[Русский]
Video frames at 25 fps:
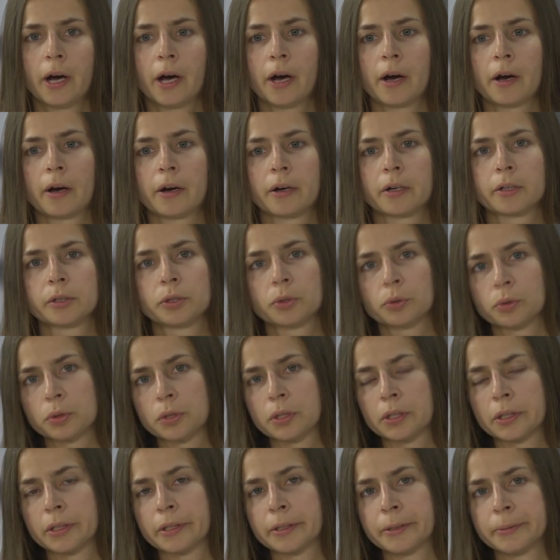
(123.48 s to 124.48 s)
А,
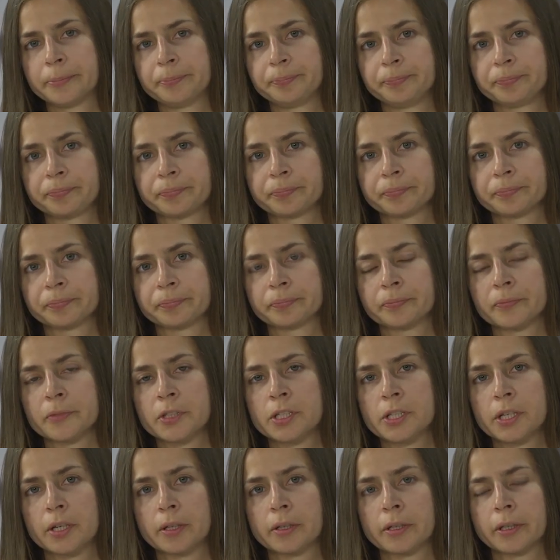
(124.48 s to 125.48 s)
кто-то
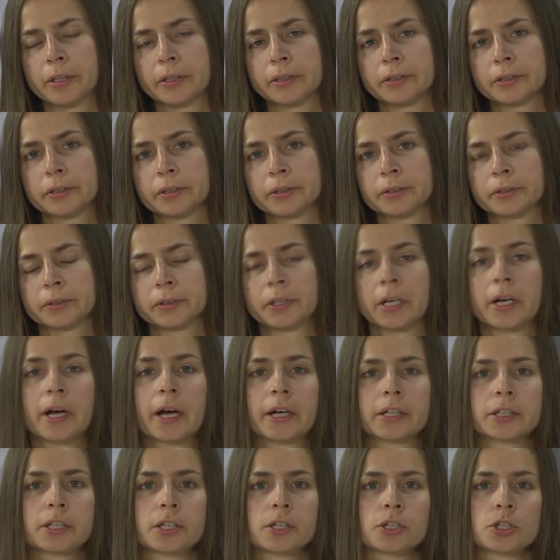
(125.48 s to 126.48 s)
делает
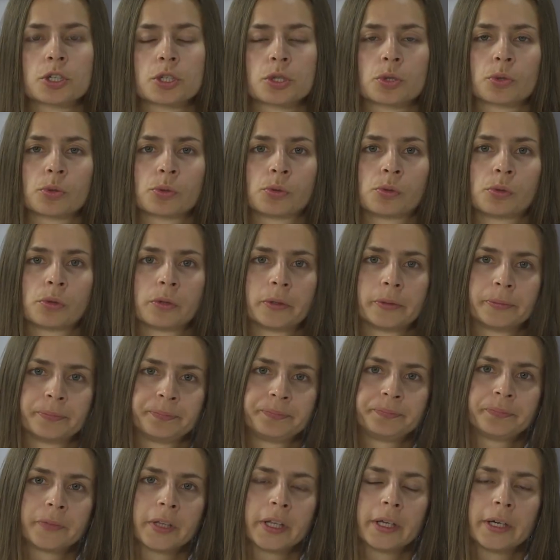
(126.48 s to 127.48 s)
догадки,
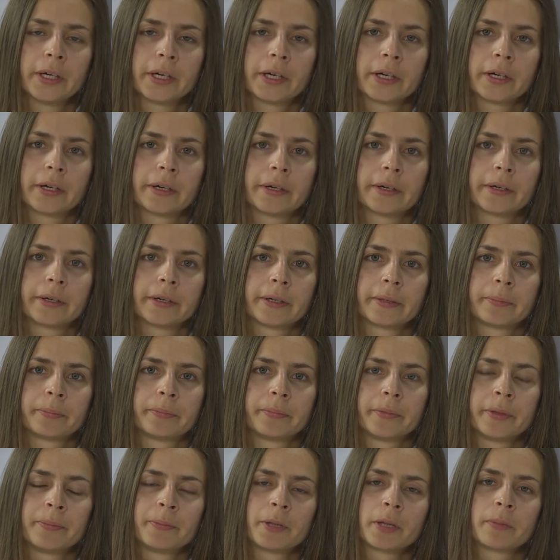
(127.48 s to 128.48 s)
что а,
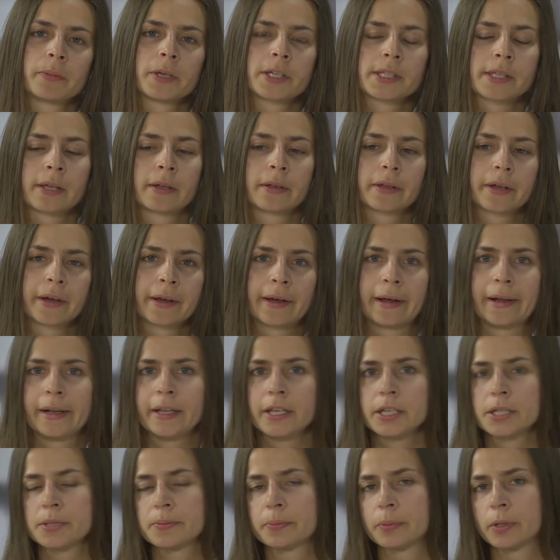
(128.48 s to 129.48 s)
имел место
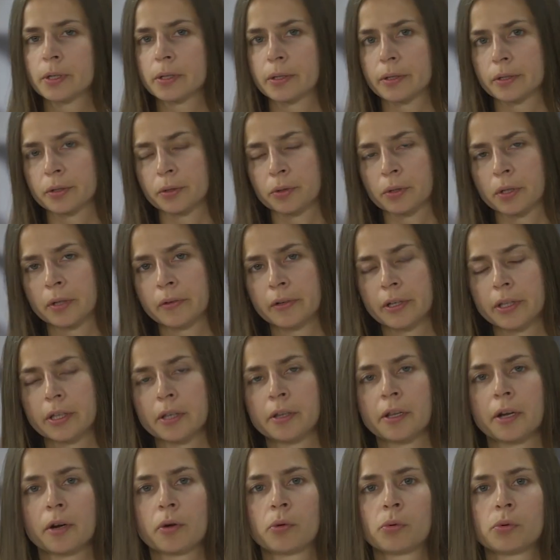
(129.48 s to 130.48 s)
алкоголизм, кто-то говорит
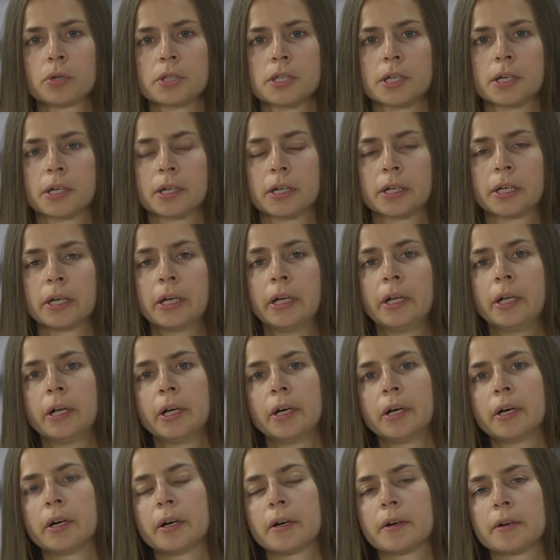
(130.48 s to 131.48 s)
о наркотиках.
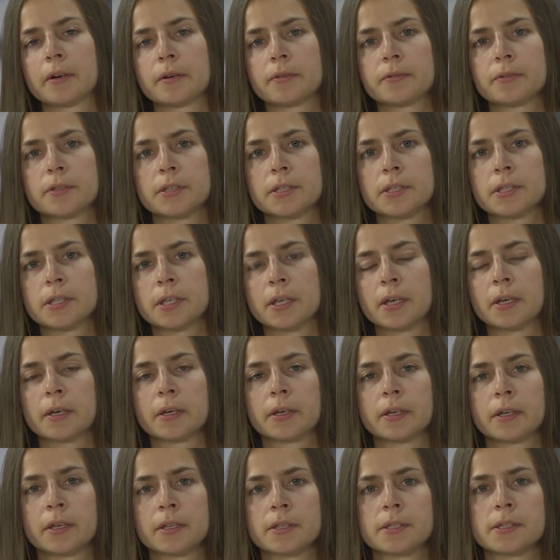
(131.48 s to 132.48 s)
А,
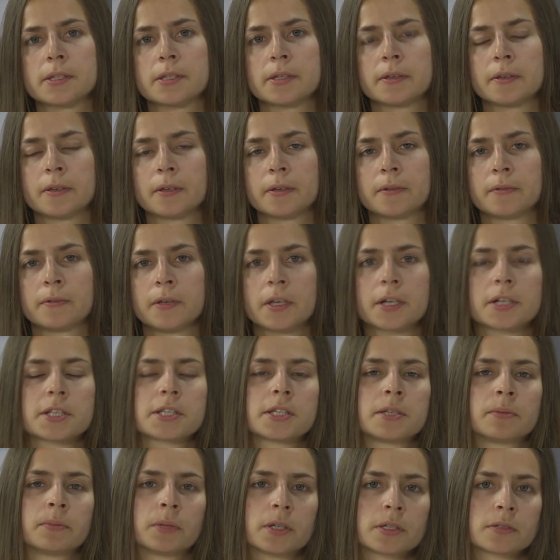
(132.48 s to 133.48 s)
все эти
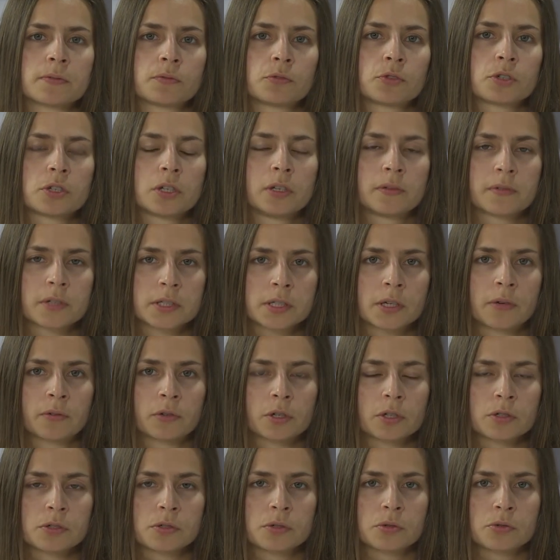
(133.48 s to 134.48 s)
версии мы озвучили в
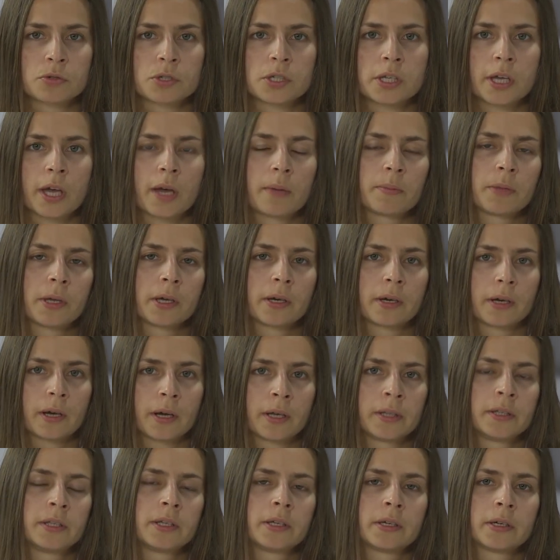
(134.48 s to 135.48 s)
разговорах с друзьями,
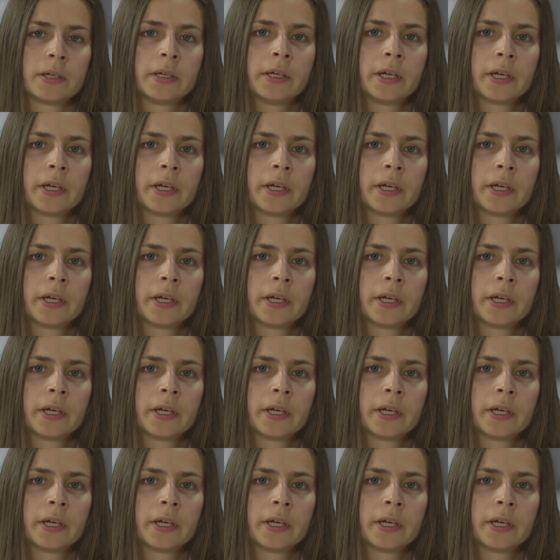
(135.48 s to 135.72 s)
они,